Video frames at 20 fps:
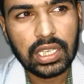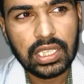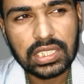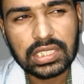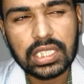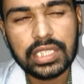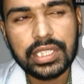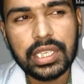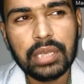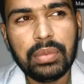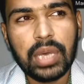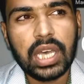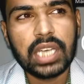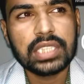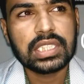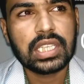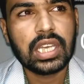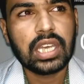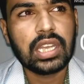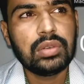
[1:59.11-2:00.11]
इसलिए
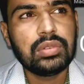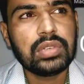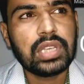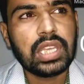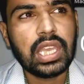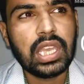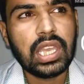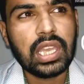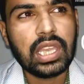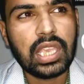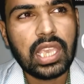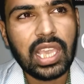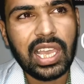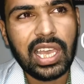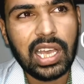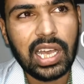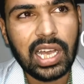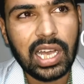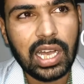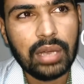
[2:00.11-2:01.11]
बात कर रहा हूं कि क्या
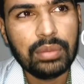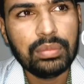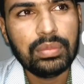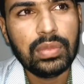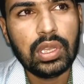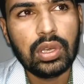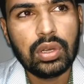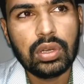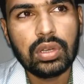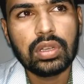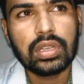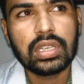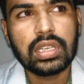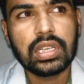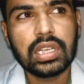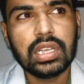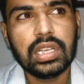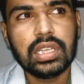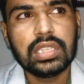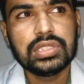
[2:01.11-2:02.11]
हम
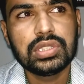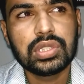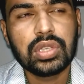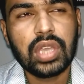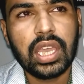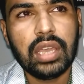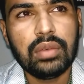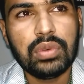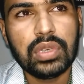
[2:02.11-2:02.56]
लोग जो है